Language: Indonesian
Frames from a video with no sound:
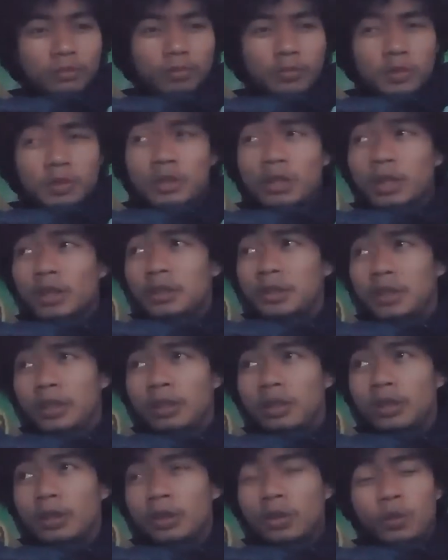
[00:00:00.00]

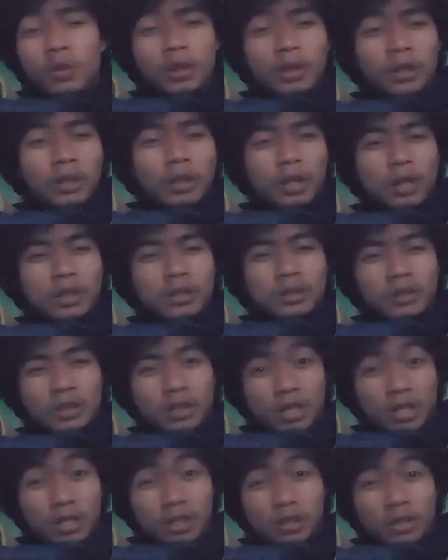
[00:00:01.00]
Jadi gue
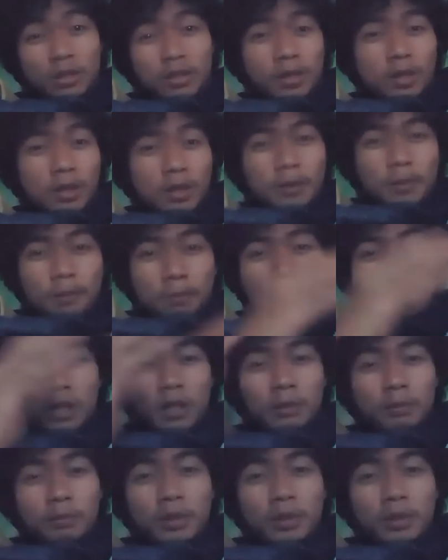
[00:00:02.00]
ngerasa malam